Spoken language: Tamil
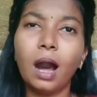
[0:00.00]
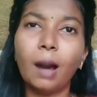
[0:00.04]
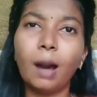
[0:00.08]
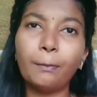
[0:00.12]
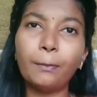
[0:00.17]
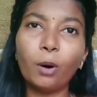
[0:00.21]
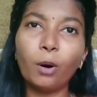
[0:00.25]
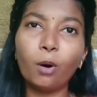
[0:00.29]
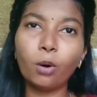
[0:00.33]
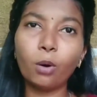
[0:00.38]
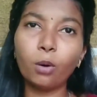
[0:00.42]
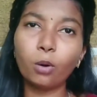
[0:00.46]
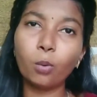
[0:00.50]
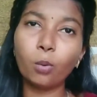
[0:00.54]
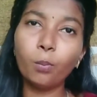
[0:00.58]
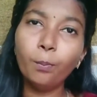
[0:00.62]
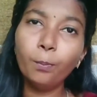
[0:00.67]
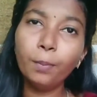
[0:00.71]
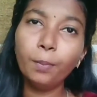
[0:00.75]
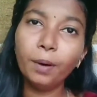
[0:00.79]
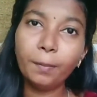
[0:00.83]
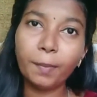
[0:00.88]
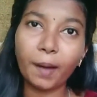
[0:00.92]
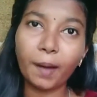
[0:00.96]
அப்போ அவங்க
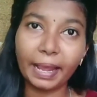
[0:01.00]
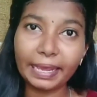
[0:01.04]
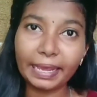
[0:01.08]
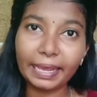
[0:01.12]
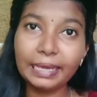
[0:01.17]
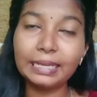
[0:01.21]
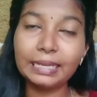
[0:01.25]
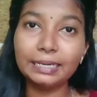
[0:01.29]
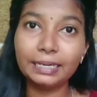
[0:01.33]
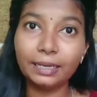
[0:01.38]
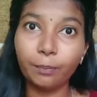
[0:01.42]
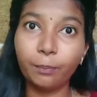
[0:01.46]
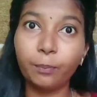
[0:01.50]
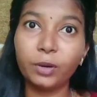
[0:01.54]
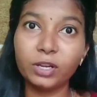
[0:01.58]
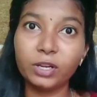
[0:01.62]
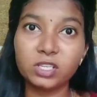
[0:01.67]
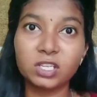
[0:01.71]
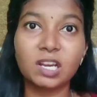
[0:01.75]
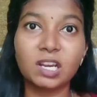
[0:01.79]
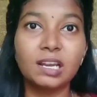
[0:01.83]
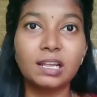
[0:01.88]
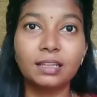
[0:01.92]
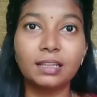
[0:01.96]
ரொம்ப பயங்கர
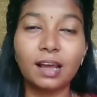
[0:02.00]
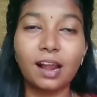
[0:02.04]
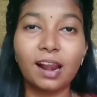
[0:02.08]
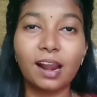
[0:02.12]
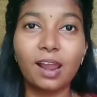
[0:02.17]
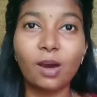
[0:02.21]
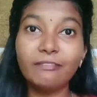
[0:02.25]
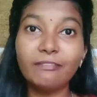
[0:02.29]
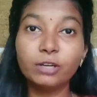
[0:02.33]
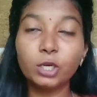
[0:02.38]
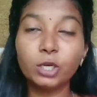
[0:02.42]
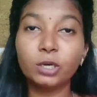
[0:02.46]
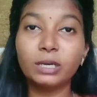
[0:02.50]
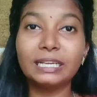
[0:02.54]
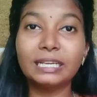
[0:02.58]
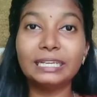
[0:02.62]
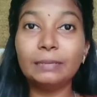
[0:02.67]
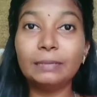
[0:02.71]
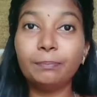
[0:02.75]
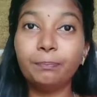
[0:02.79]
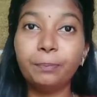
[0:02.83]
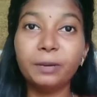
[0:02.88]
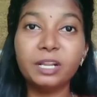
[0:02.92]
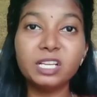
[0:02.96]
டிப்ரெஷன்ல இருந்தாங்க அவங்களோட
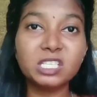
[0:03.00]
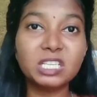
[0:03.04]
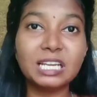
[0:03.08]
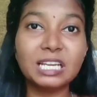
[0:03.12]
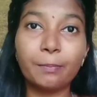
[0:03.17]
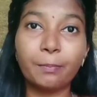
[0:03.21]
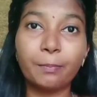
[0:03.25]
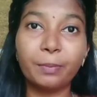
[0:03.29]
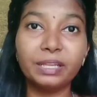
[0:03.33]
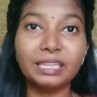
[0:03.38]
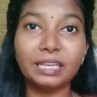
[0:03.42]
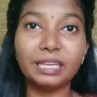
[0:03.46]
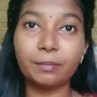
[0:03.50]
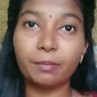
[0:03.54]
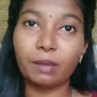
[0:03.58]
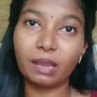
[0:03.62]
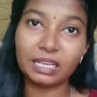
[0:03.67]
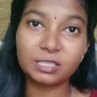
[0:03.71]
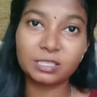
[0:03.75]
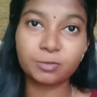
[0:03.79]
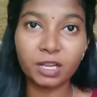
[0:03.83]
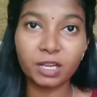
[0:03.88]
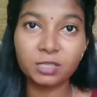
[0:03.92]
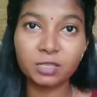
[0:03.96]
டிப்ரெஷன் எப்படி தெரியுமா
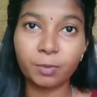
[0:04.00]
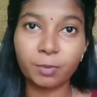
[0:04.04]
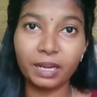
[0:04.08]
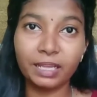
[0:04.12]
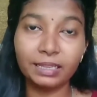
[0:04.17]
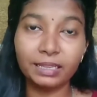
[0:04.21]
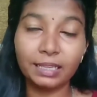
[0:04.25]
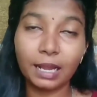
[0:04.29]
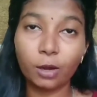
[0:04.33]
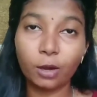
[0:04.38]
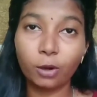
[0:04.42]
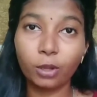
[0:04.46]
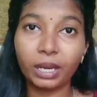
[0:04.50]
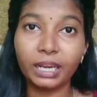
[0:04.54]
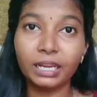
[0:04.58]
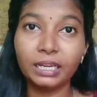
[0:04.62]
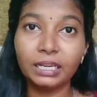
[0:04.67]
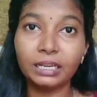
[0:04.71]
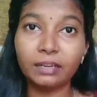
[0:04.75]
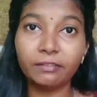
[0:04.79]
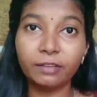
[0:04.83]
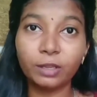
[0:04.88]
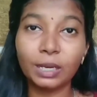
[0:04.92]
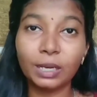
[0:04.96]
எக்ஸ்பிரஸ் பண்ணியிருந்தாங்க ஒரு
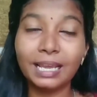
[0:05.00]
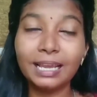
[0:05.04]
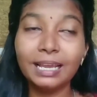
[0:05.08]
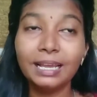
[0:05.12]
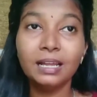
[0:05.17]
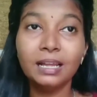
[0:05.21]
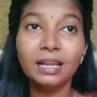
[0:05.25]
இன்டர்வியூல